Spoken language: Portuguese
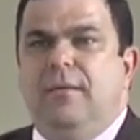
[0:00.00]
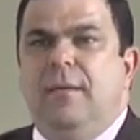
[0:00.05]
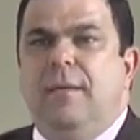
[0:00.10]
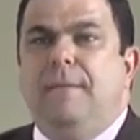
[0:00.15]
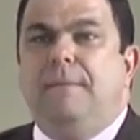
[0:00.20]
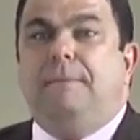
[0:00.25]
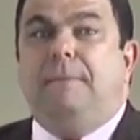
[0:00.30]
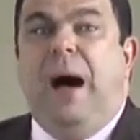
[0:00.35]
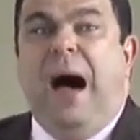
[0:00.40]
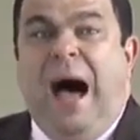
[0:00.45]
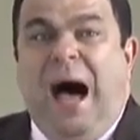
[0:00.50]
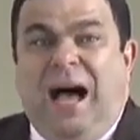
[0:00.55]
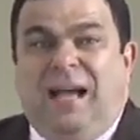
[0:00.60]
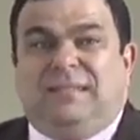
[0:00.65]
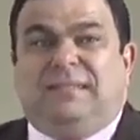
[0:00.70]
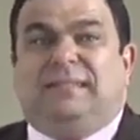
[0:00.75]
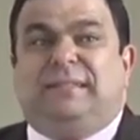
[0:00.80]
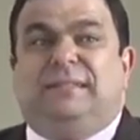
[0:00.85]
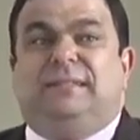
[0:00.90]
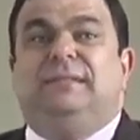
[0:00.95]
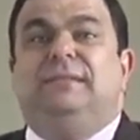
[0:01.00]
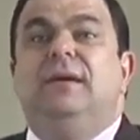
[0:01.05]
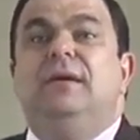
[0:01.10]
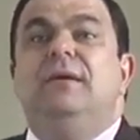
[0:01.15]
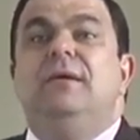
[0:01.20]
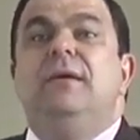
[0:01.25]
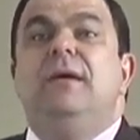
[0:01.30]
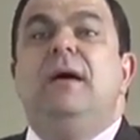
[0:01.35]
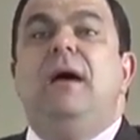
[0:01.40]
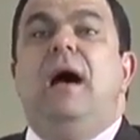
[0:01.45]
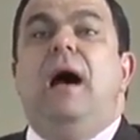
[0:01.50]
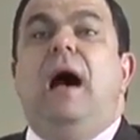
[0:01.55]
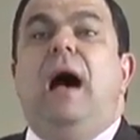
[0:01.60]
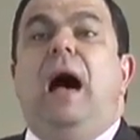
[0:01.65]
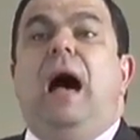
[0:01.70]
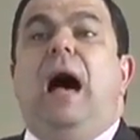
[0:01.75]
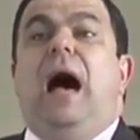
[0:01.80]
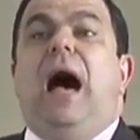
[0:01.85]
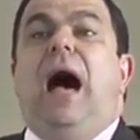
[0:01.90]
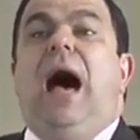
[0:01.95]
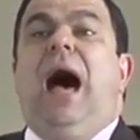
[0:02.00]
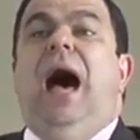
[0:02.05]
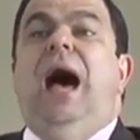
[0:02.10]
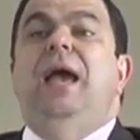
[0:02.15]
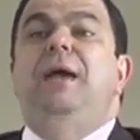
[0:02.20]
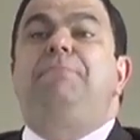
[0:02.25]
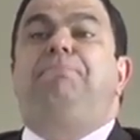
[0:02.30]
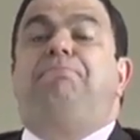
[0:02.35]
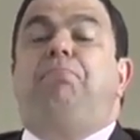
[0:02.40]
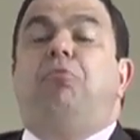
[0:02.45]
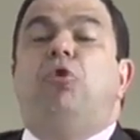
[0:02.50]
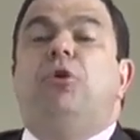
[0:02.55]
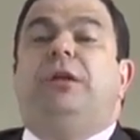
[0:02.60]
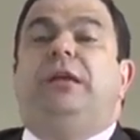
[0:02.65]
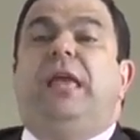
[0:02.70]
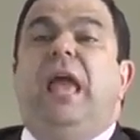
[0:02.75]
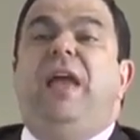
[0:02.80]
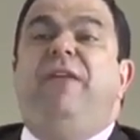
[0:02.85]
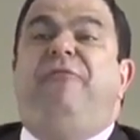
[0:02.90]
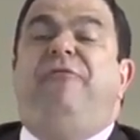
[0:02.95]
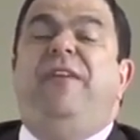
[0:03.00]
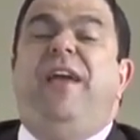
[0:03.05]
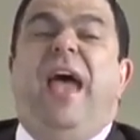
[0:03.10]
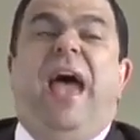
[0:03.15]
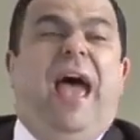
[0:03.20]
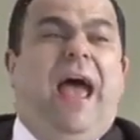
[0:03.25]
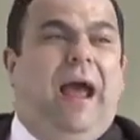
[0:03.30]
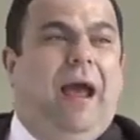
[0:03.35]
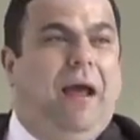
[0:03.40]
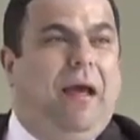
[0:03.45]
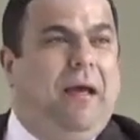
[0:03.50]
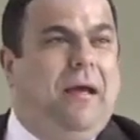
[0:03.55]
mas ai por quem vier.